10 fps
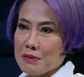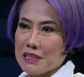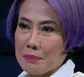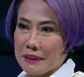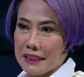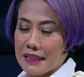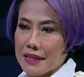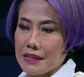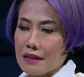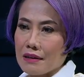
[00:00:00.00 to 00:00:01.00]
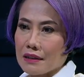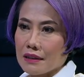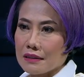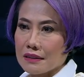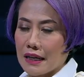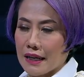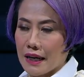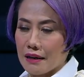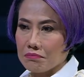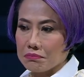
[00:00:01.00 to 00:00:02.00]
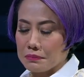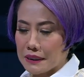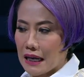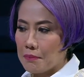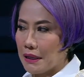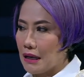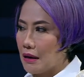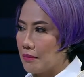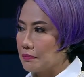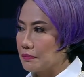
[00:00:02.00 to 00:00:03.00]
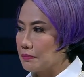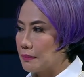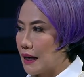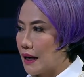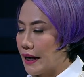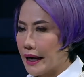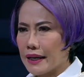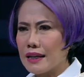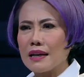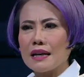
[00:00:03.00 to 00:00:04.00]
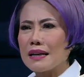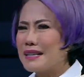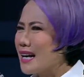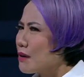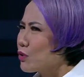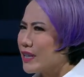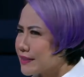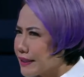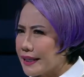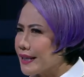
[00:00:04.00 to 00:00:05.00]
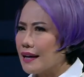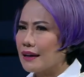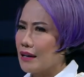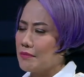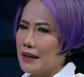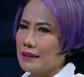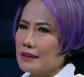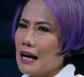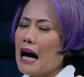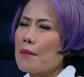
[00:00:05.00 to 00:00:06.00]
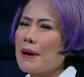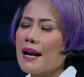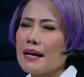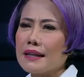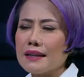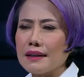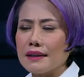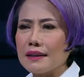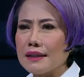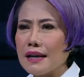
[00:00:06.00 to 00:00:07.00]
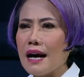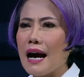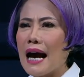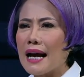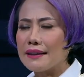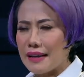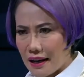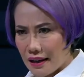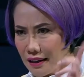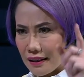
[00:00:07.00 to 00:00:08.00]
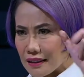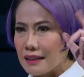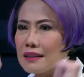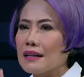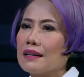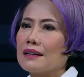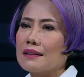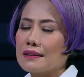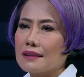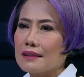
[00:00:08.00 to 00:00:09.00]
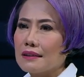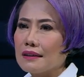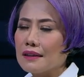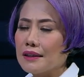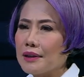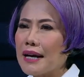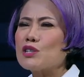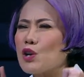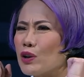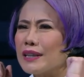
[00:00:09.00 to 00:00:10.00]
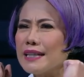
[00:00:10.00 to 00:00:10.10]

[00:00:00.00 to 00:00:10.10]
sebenarnya seperti tadi saya bertanya pada Pak Eri, dia nggak mungkin sendirian kan Pak? Apalagi dia hanya uh, eselon